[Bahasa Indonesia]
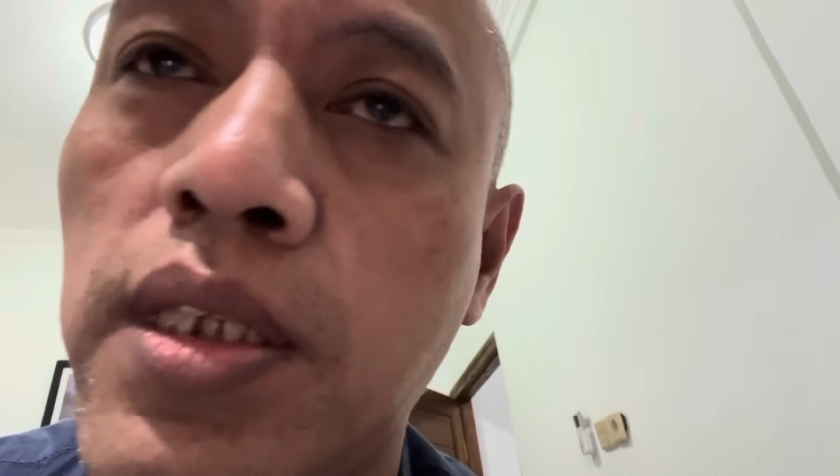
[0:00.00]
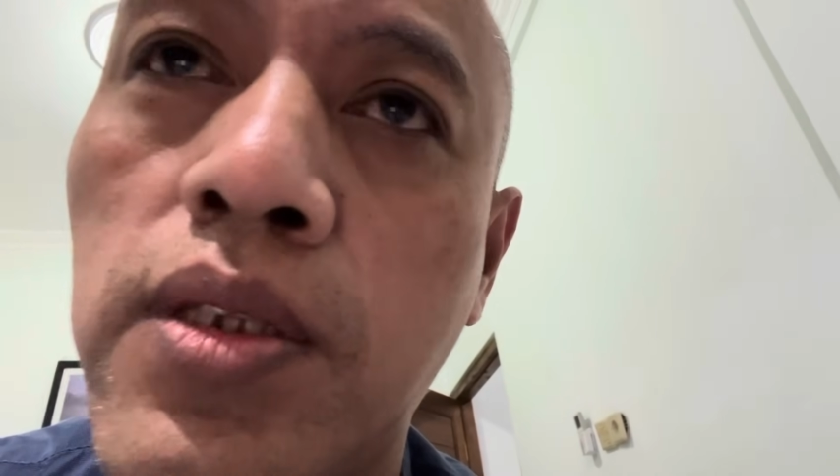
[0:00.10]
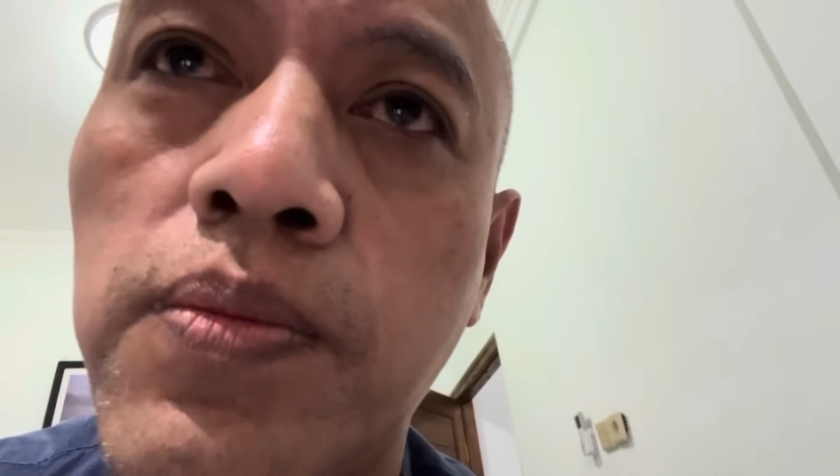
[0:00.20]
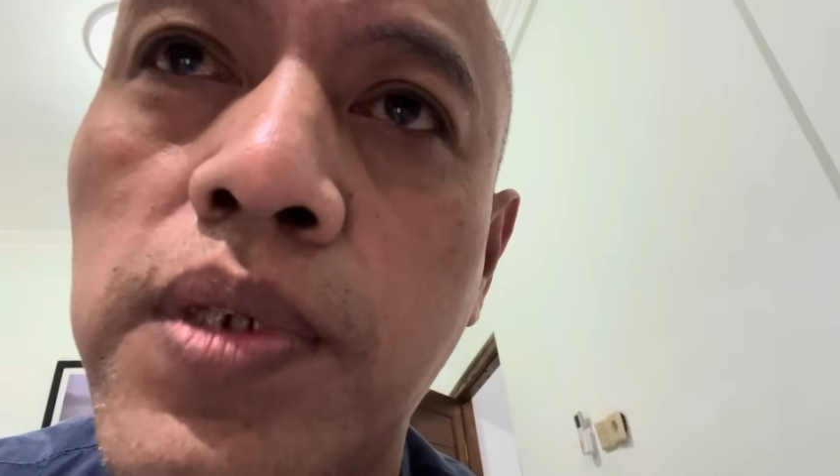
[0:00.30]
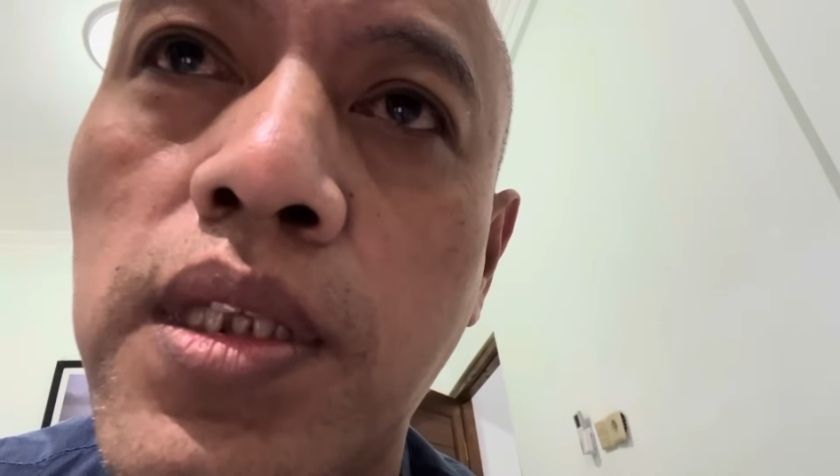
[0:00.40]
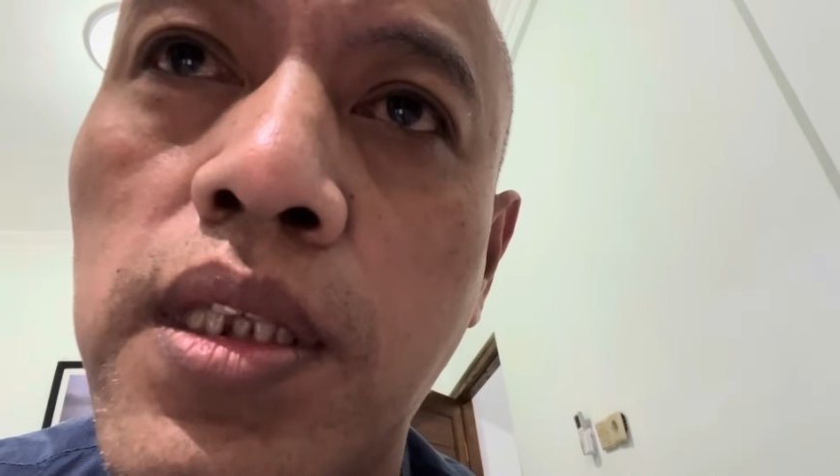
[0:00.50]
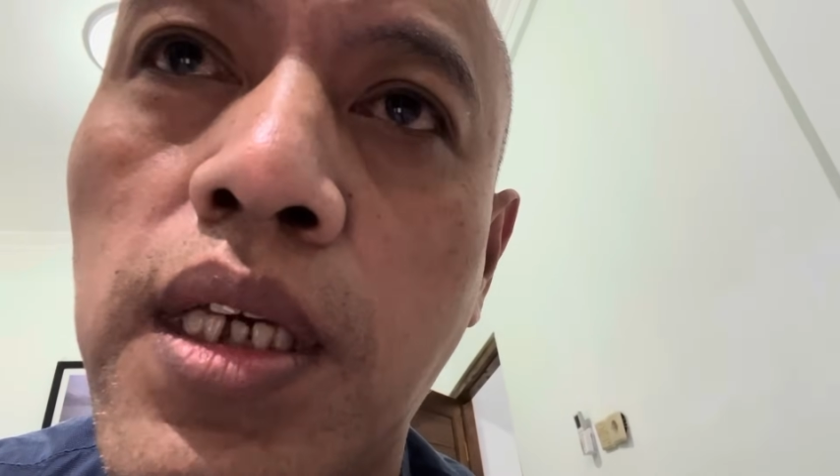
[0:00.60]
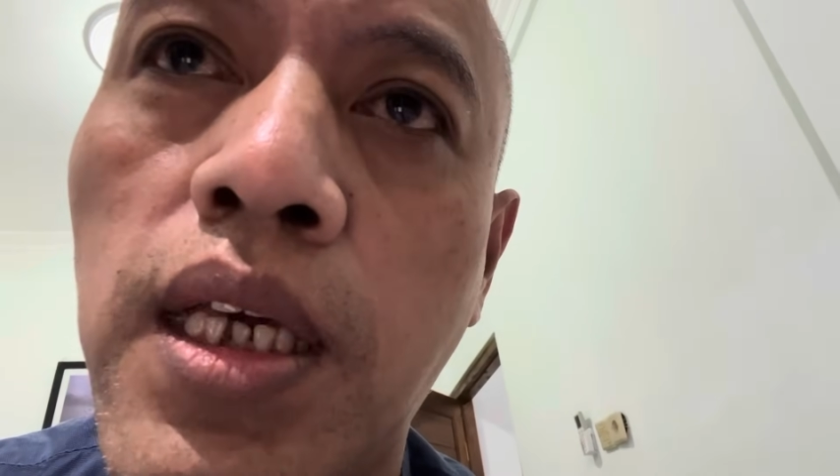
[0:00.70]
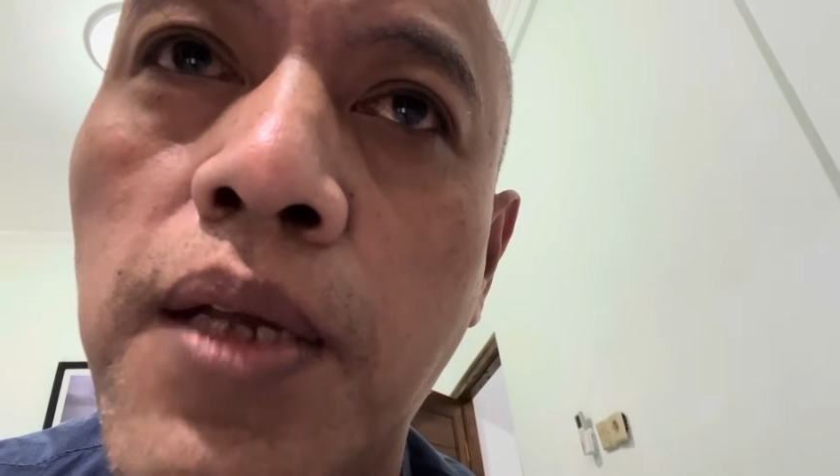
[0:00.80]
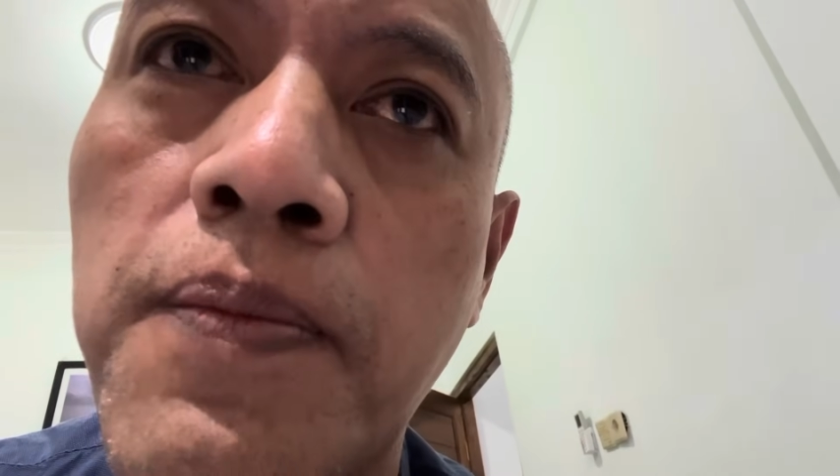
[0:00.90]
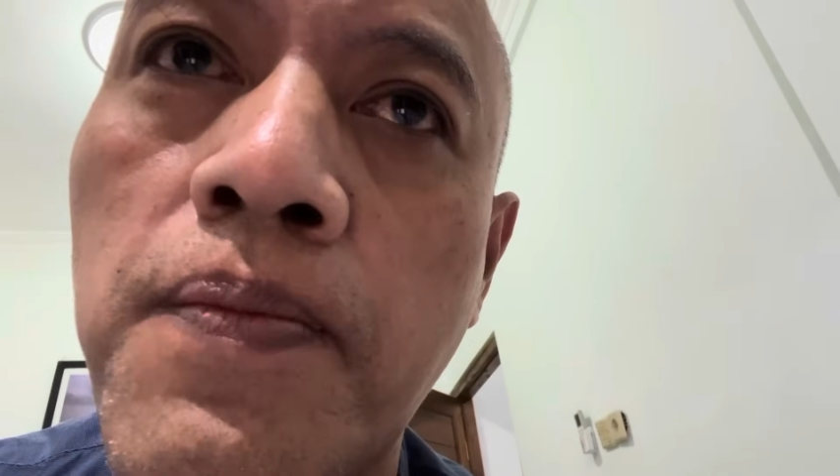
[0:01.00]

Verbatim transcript: itu binti